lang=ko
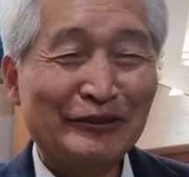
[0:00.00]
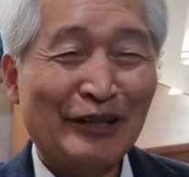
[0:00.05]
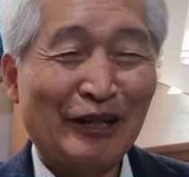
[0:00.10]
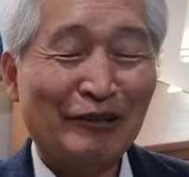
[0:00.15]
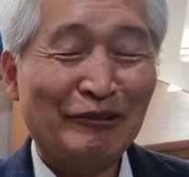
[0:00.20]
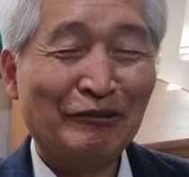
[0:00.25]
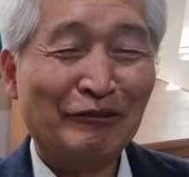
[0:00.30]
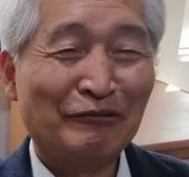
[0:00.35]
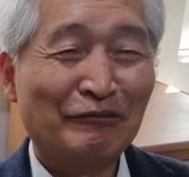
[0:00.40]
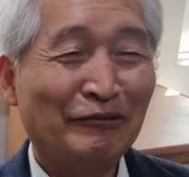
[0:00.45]

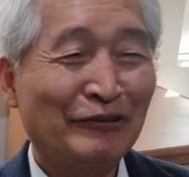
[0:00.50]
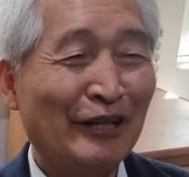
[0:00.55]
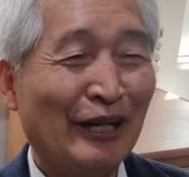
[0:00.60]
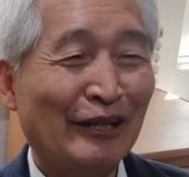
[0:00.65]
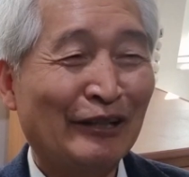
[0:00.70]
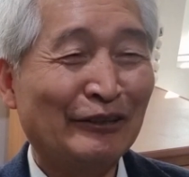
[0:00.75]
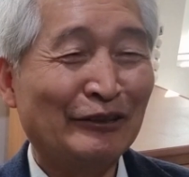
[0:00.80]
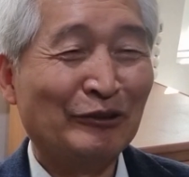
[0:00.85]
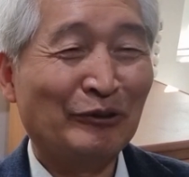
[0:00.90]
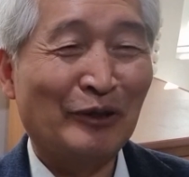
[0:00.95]
자꾸
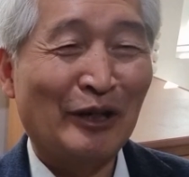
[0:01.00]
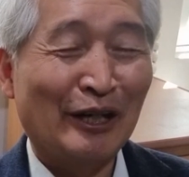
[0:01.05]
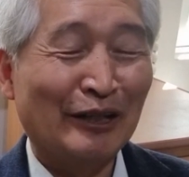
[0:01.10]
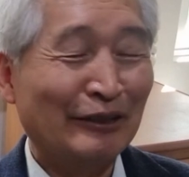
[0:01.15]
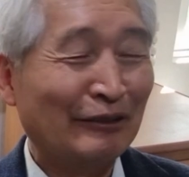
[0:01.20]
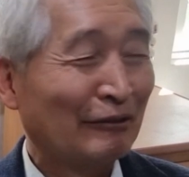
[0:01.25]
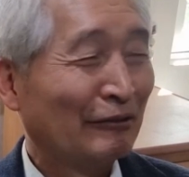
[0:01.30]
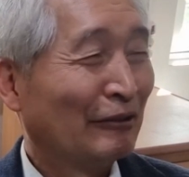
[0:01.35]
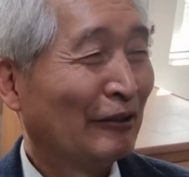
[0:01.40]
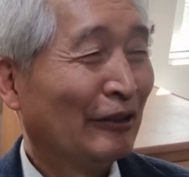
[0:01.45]
구약을
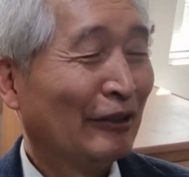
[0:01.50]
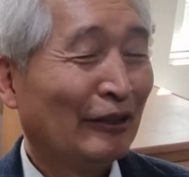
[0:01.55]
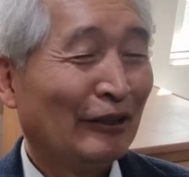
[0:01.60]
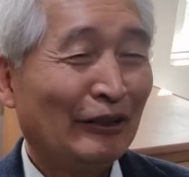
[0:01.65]
좋아하는 거.